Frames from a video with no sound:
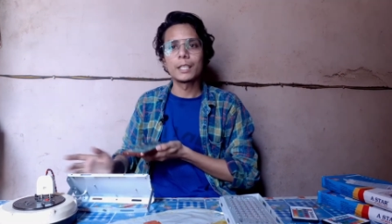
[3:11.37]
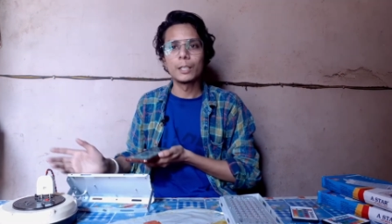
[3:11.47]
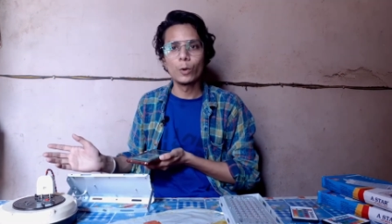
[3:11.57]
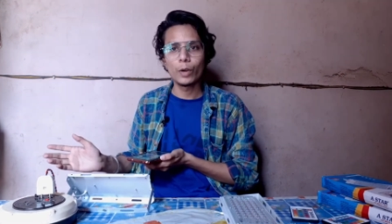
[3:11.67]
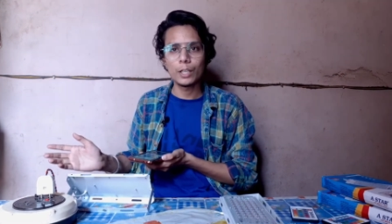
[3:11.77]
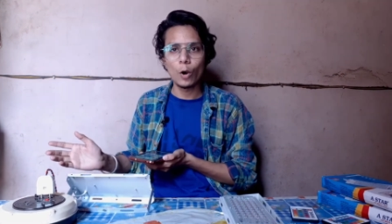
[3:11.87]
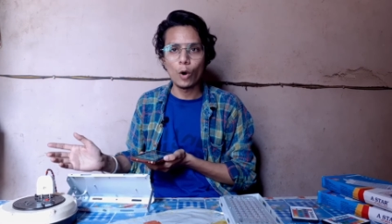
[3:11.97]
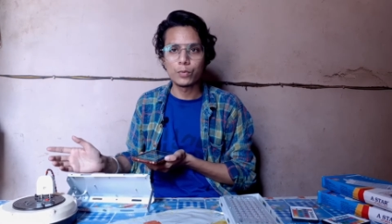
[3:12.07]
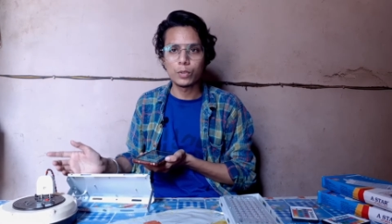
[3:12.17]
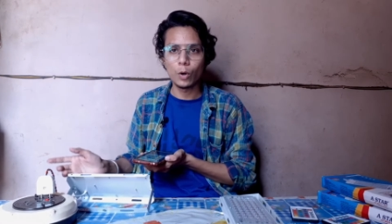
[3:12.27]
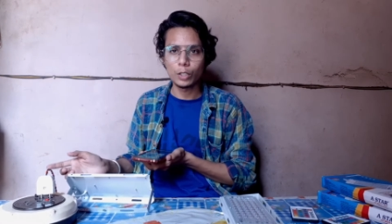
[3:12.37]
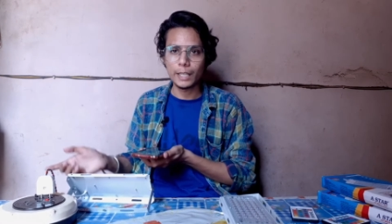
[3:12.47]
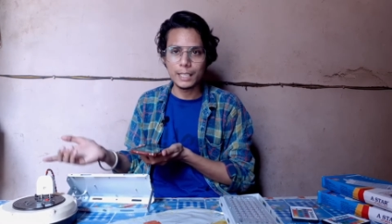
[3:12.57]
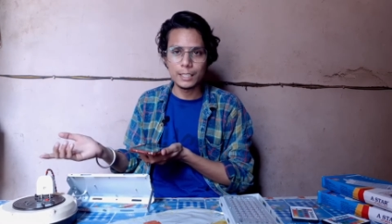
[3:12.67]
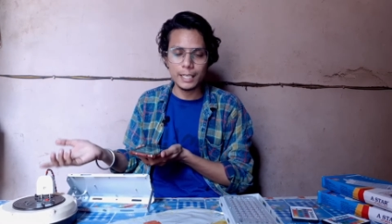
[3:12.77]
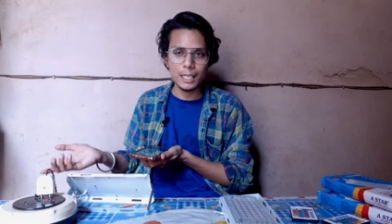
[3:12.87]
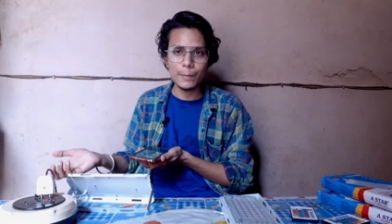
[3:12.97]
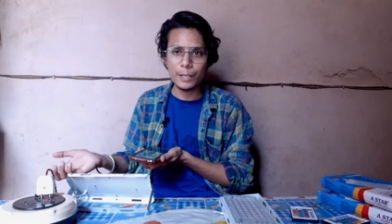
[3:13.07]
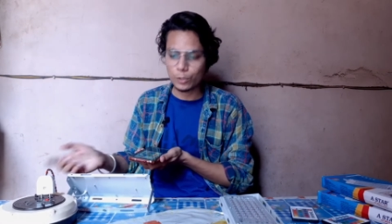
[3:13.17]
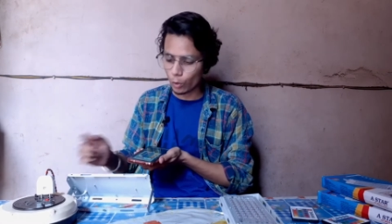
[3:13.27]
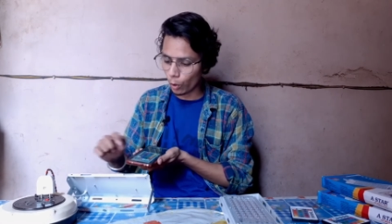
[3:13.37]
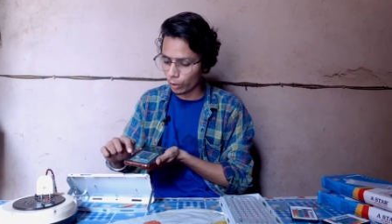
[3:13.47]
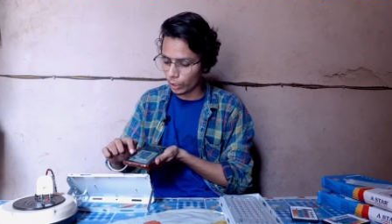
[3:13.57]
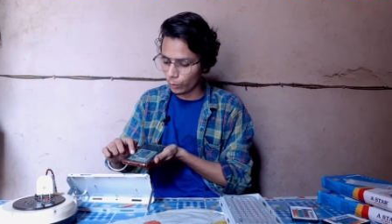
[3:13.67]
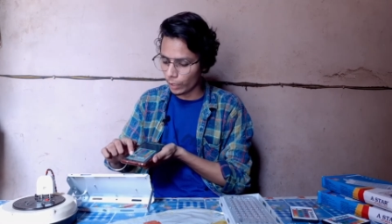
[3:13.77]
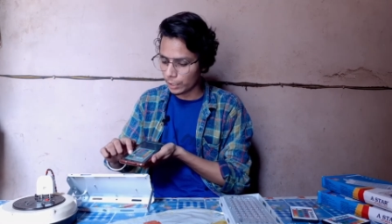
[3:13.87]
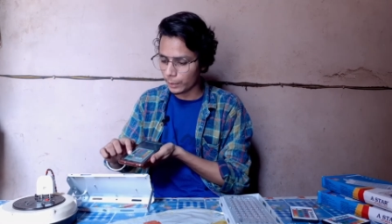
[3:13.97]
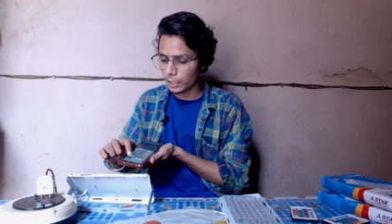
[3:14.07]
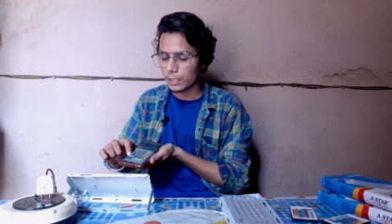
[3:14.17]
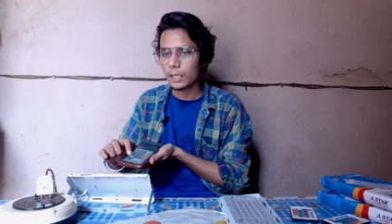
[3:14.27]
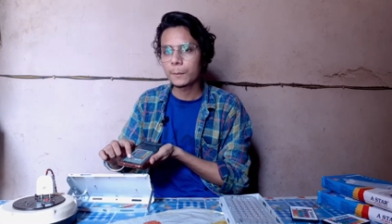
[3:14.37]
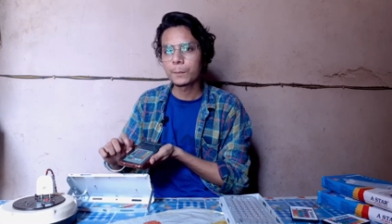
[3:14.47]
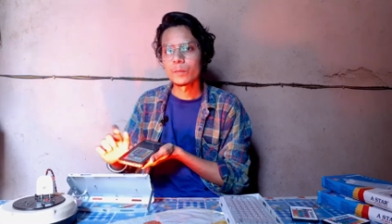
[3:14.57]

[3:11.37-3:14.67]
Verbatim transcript: ये हो गई ऑफ़ और जैसे ही मैं इसको ऑन करूँगा इस बटन से